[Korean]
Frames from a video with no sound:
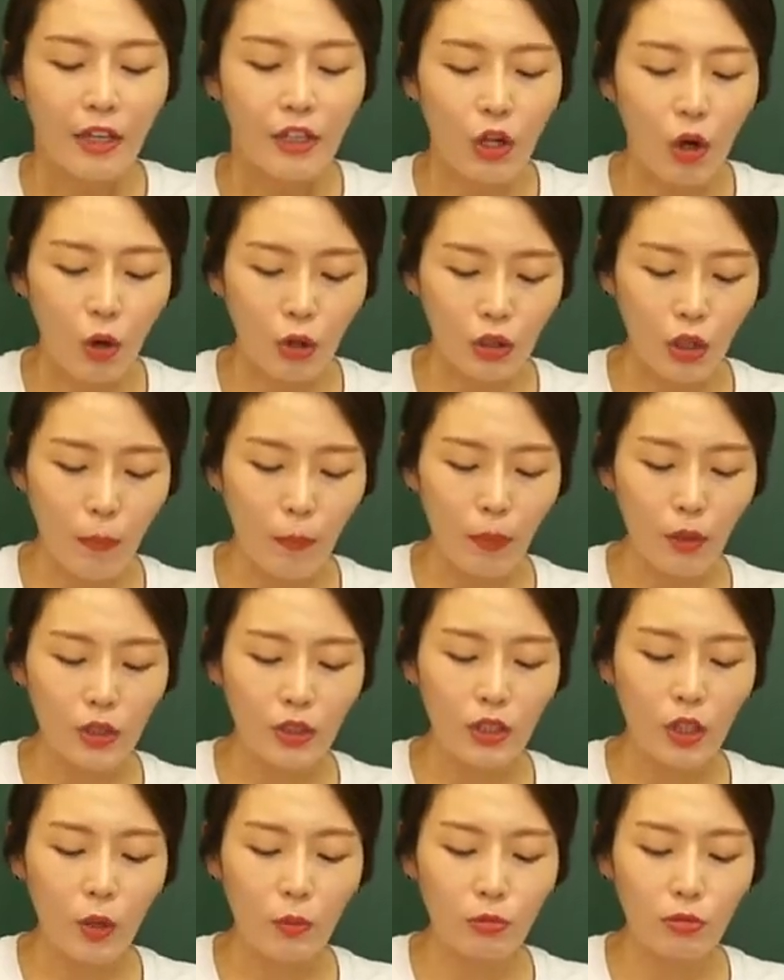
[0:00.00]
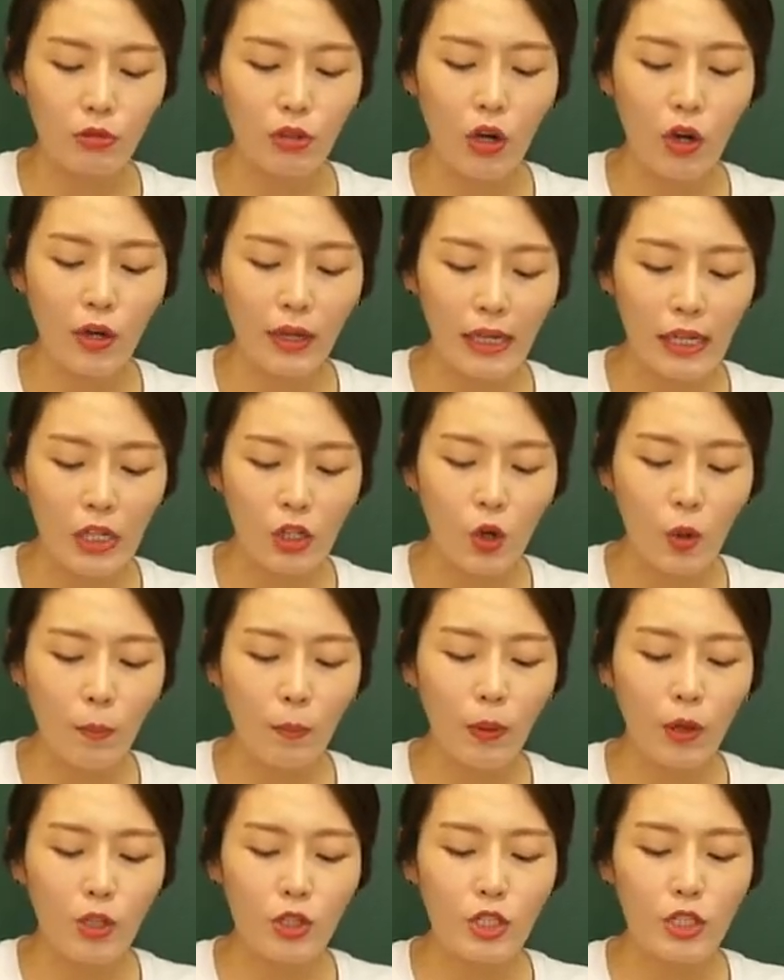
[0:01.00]
여섯 번째 없고요. 일곱
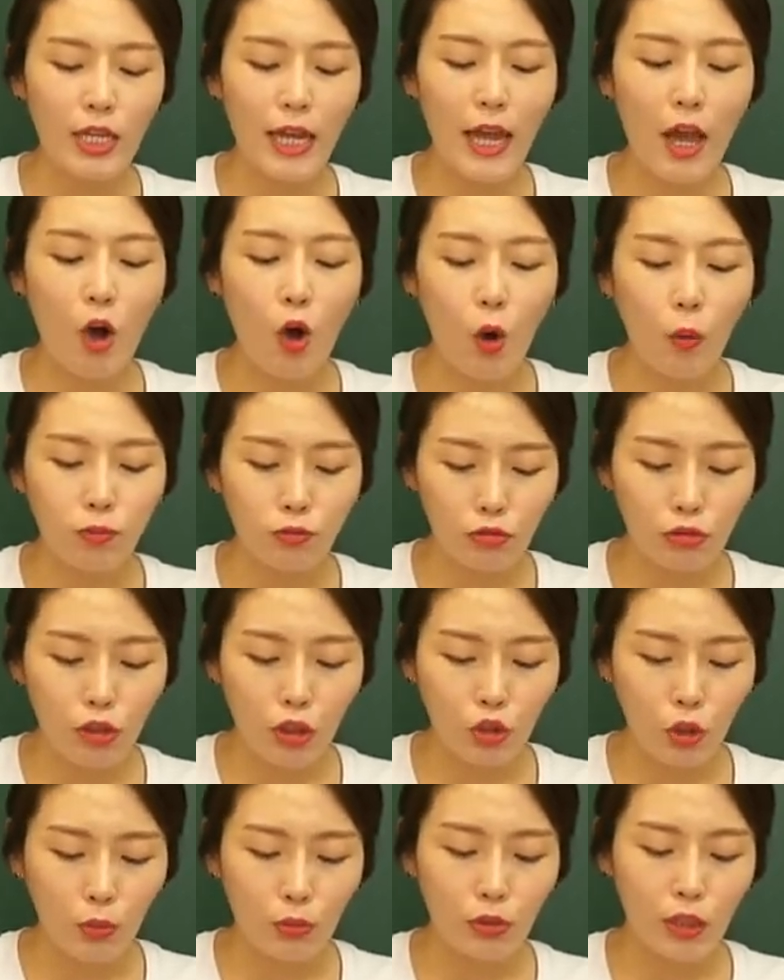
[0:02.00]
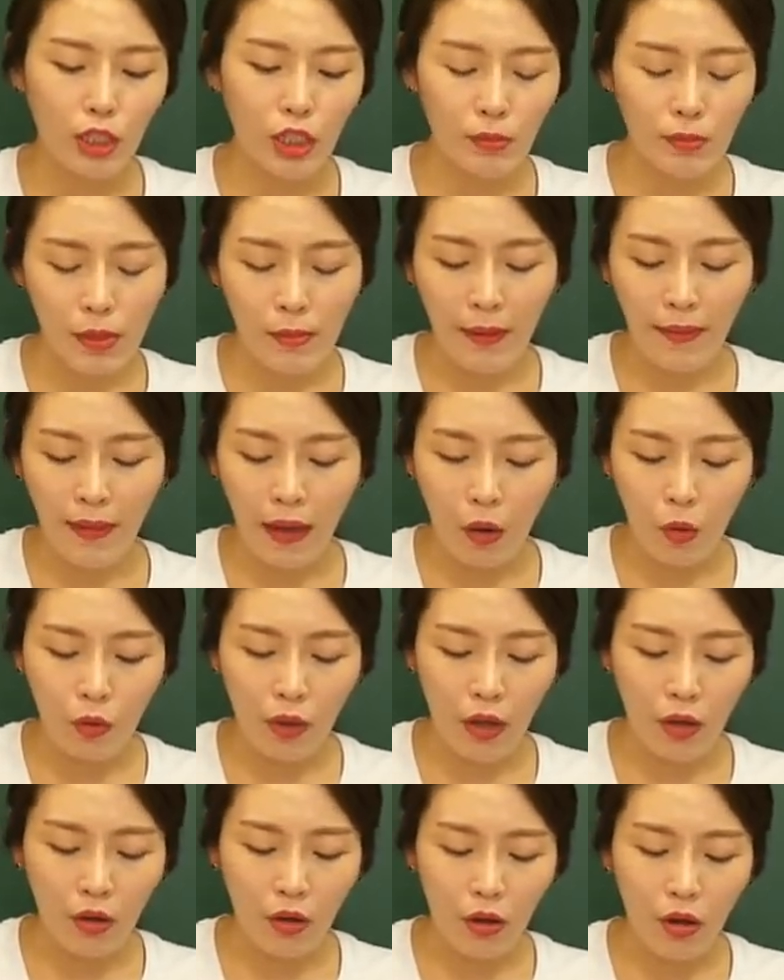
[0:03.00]
번째 없고요. 전부 다 11만
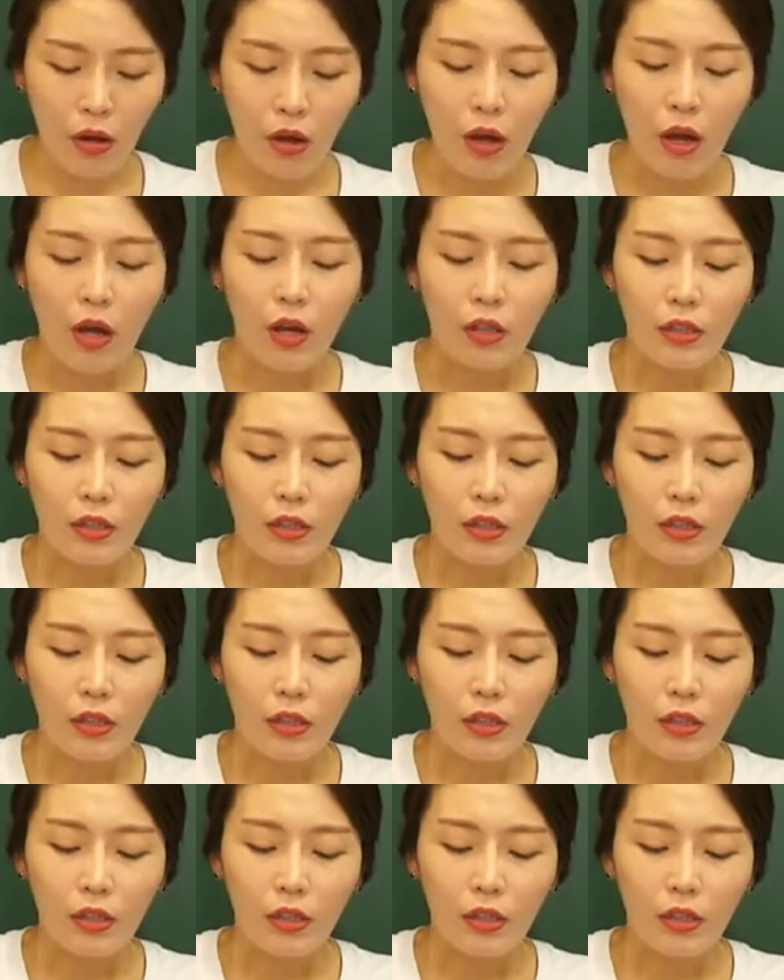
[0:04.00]
나오네요.